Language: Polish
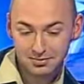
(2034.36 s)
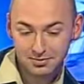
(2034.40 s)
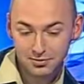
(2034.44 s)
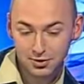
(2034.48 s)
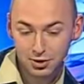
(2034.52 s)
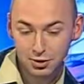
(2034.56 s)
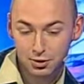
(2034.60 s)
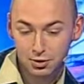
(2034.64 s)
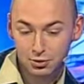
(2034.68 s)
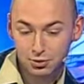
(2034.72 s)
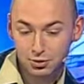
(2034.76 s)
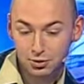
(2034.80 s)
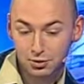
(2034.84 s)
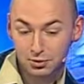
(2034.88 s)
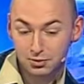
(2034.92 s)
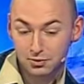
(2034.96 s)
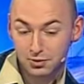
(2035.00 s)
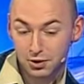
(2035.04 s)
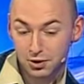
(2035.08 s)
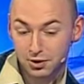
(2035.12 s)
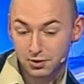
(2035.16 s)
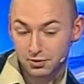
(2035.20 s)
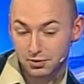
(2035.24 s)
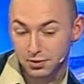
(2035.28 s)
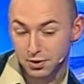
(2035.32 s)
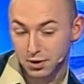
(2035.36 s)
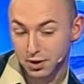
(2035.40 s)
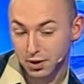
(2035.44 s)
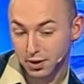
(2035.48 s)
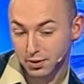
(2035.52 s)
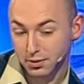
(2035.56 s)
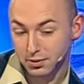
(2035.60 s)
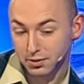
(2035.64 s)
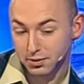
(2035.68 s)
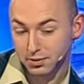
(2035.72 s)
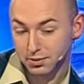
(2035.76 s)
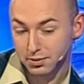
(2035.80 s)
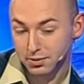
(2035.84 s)
Tylko czy równa jest w
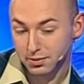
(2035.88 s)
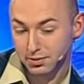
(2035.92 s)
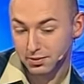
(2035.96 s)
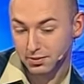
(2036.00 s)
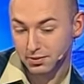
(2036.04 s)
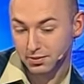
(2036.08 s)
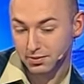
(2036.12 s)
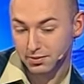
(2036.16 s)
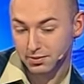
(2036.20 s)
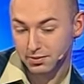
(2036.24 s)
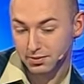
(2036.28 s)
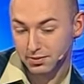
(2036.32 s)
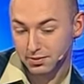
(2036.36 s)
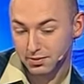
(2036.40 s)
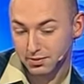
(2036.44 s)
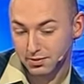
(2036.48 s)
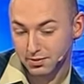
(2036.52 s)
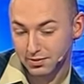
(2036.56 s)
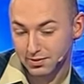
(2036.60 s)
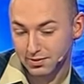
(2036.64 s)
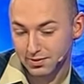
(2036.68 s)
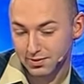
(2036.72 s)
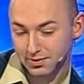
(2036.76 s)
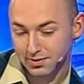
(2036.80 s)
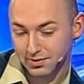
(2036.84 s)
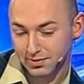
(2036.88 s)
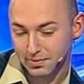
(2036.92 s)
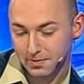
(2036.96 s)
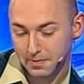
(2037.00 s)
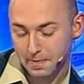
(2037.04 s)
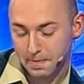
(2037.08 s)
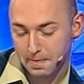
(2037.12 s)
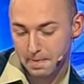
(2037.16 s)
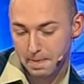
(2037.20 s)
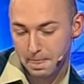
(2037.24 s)
środku? Decyzja.